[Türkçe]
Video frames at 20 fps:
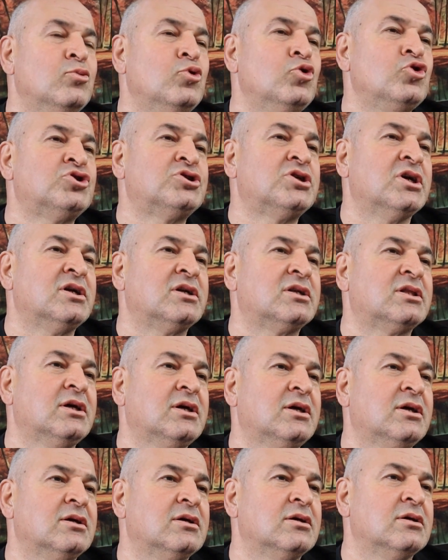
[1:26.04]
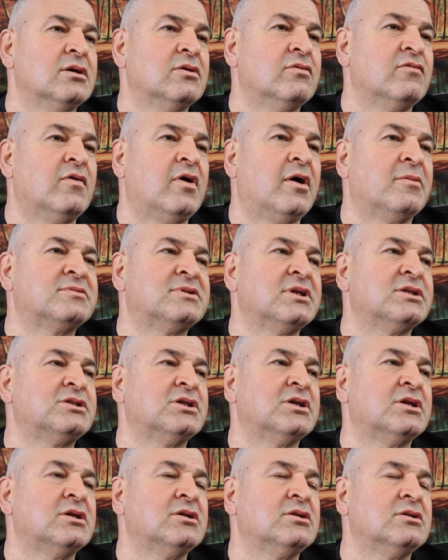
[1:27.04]
Büyükşehir'de Vahap
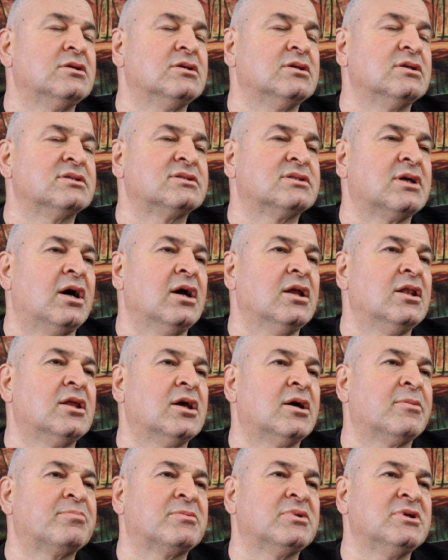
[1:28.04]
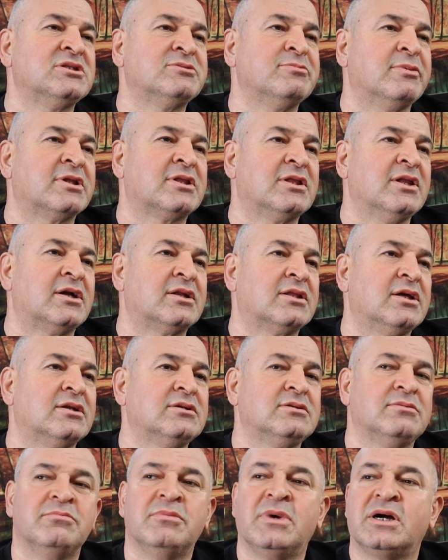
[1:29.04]
Seçer'in sahilde yaptığı
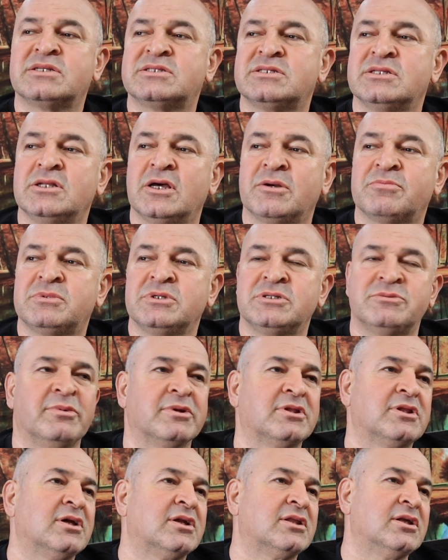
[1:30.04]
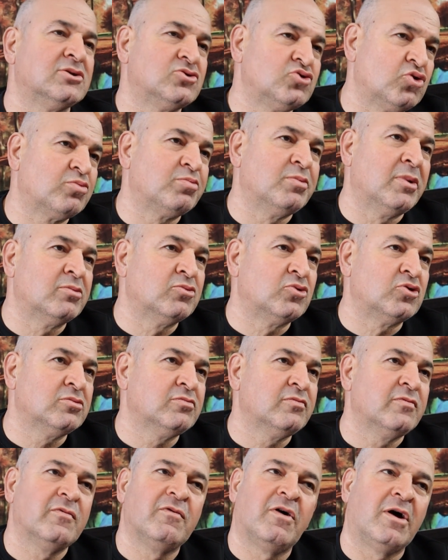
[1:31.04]
hizmetlerden, Mersin'de yaptığı hizmetlerden çok
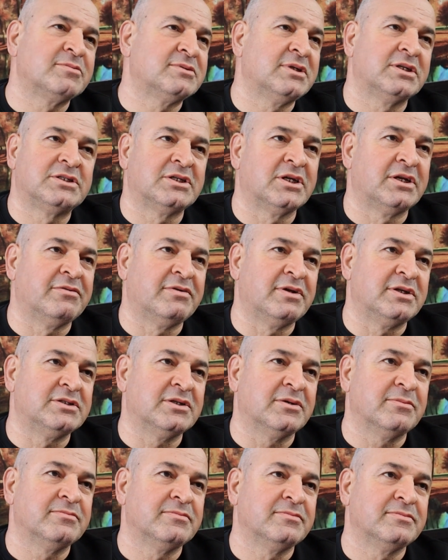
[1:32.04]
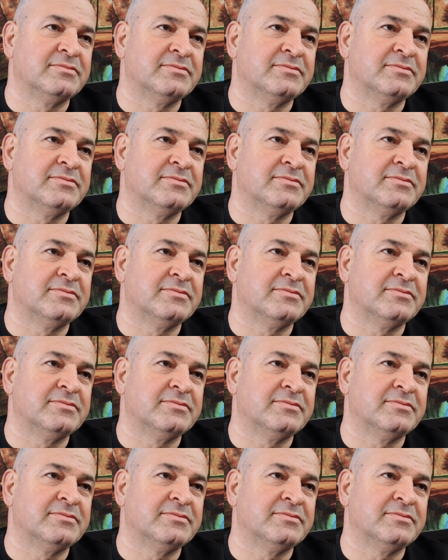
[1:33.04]
memnunum. Vahap Seçer'e vereceğim.